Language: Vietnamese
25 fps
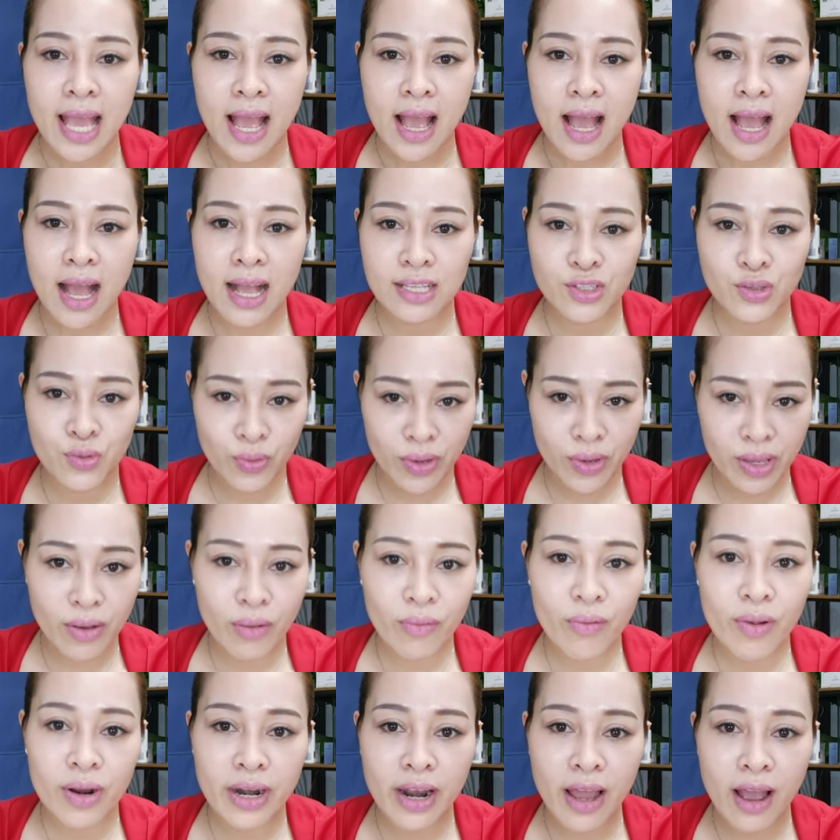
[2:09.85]
à, chủ yếu
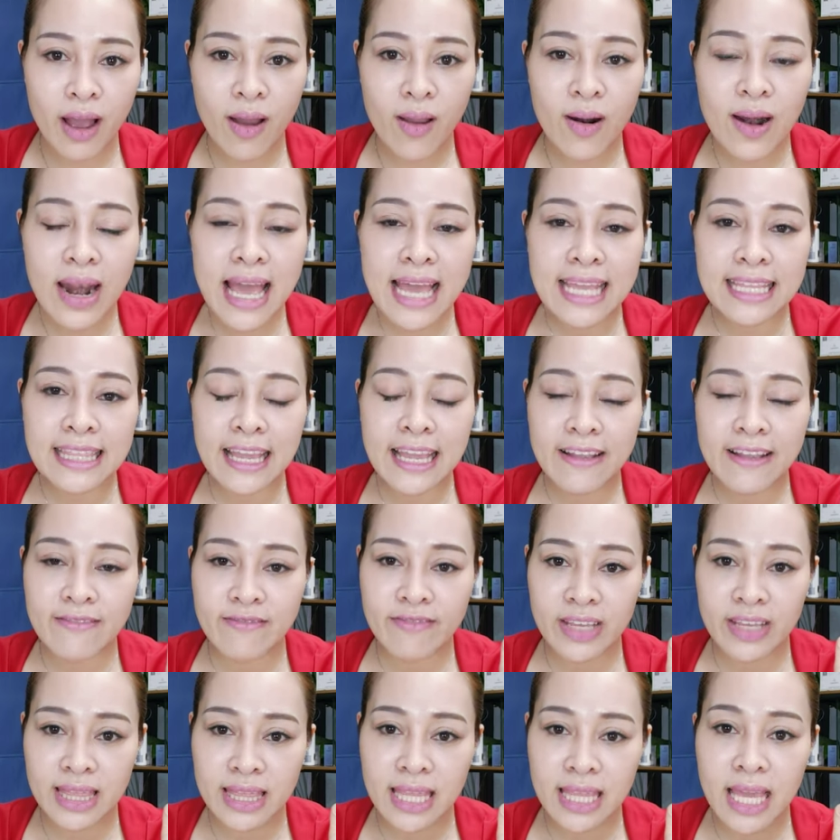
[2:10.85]
của nó là thành
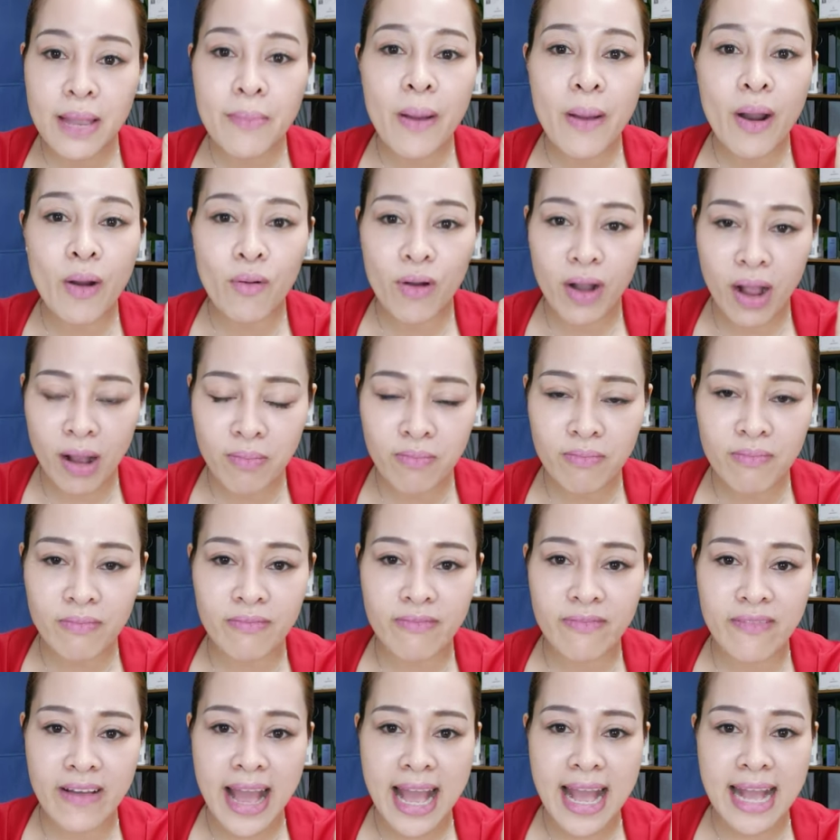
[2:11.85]
phần tế bào gốc
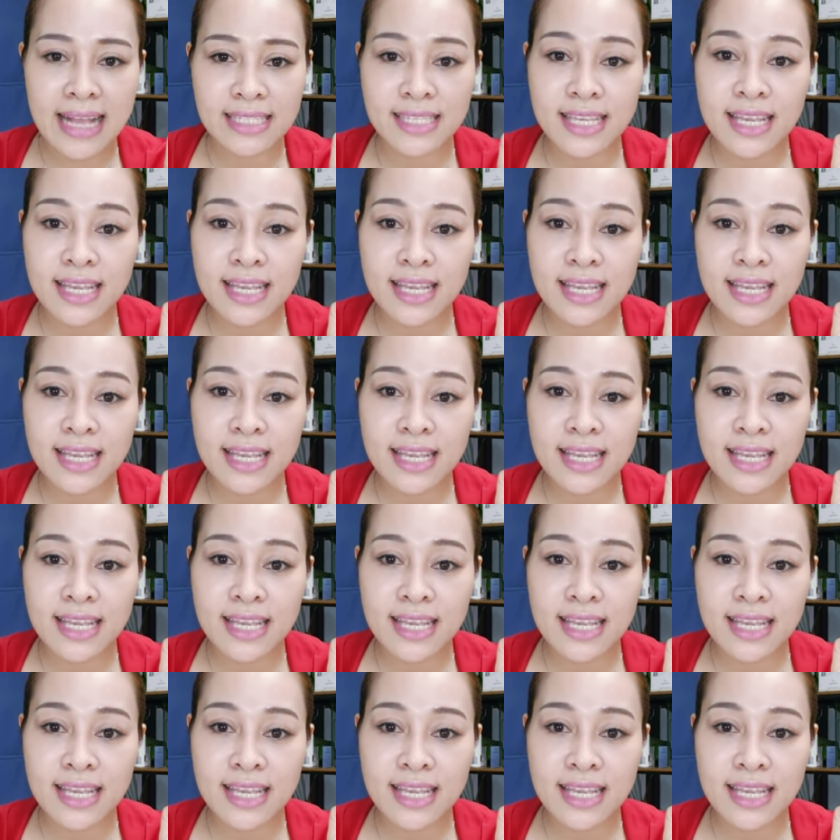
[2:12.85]
và